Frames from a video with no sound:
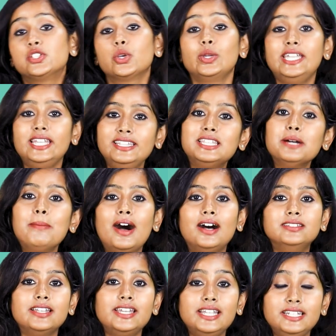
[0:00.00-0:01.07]
ஸோ இந்த
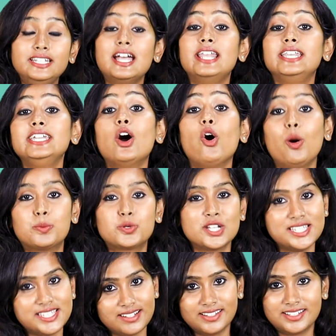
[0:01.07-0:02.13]
மாதிரி நிறைய
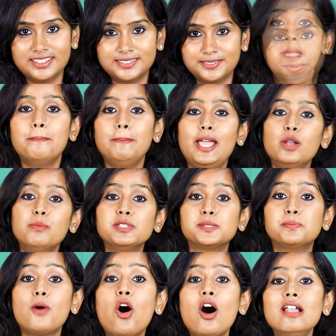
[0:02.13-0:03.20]
ஆப்ஷன்ஸ் இருக்குது மேலும்
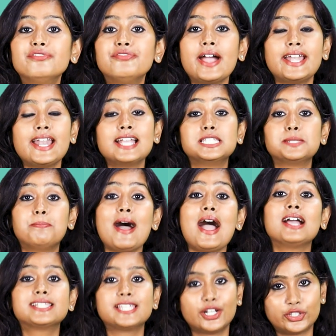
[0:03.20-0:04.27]
ஸ்மால் ஃபைனான்ஸ் பேங்க்ஸ்